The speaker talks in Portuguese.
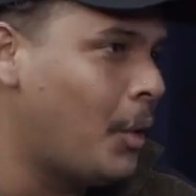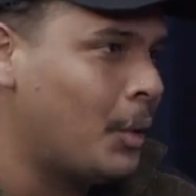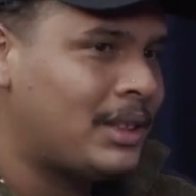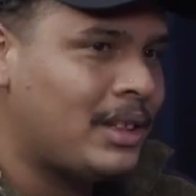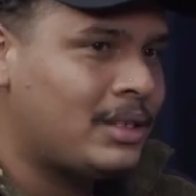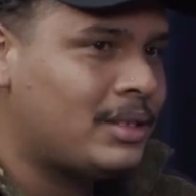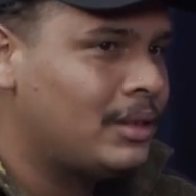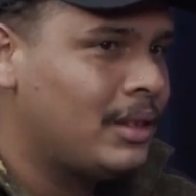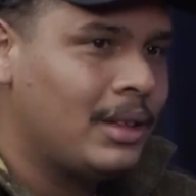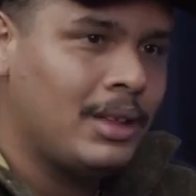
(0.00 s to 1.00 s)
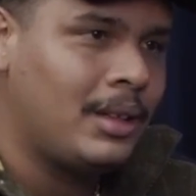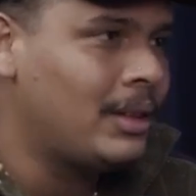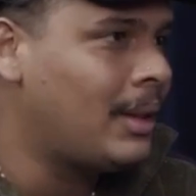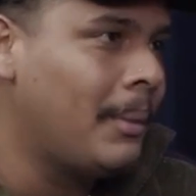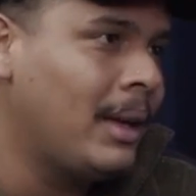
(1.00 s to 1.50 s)
outras que
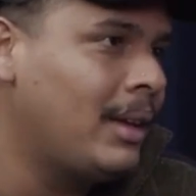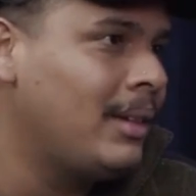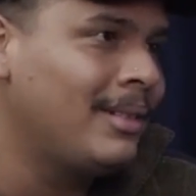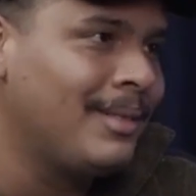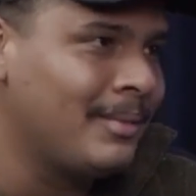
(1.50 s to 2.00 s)
também,